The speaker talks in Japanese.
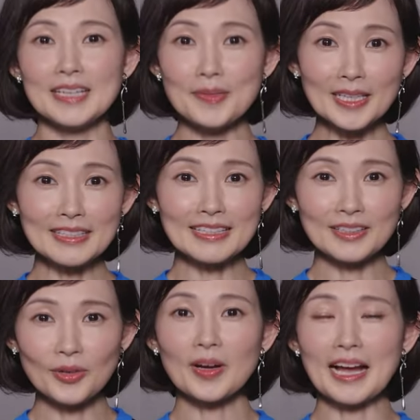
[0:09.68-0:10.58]
リバティ
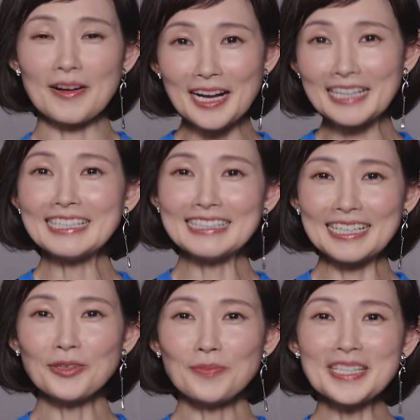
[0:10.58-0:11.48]
と可愛い
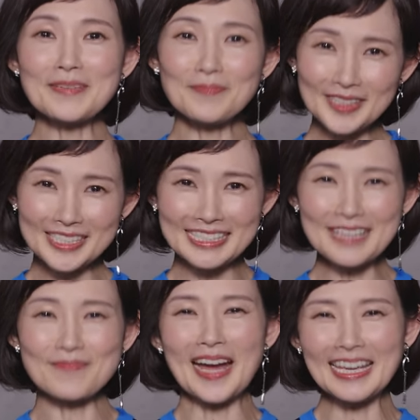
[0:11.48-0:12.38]
ナノミニプチに
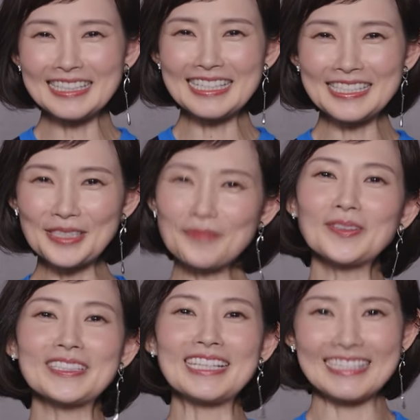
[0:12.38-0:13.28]
マイティ注目
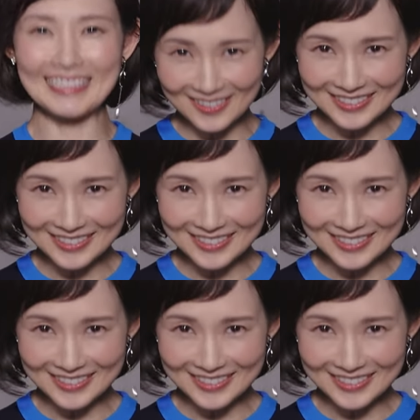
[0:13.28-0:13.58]
ですよ